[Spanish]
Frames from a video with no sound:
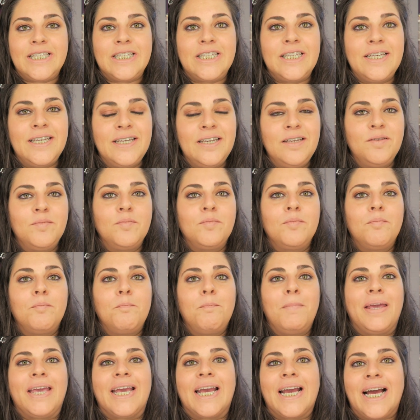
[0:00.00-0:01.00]
Este
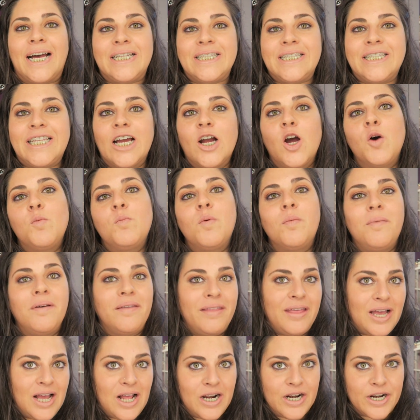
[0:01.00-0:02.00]
me encanta como
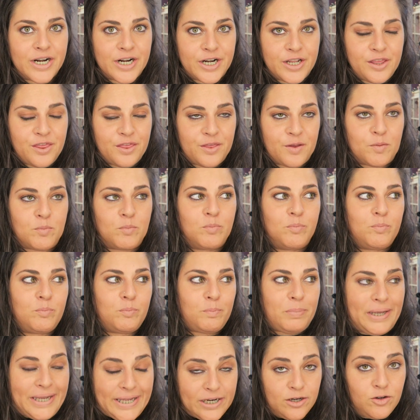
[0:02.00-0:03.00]
me deja el rizo,
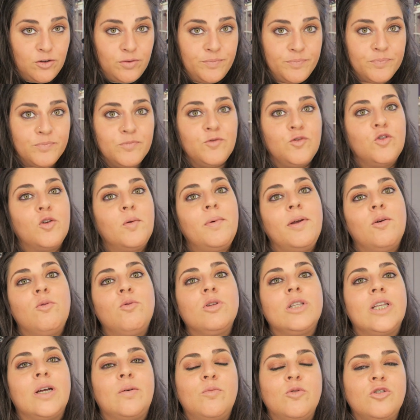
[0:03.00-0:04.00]
pero no me
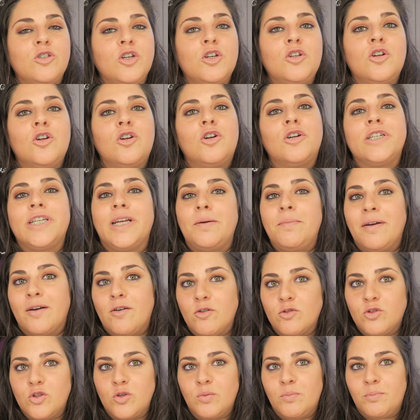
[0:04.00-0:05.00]
gusta mucho el olor, ya me he
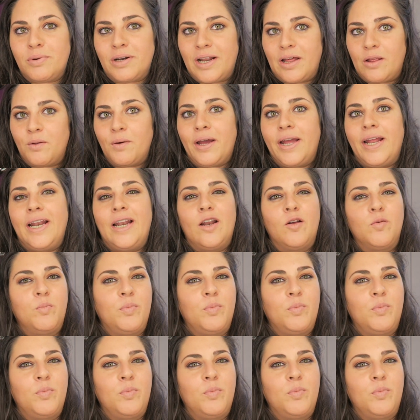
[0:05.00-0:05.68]
acostumbrado a él.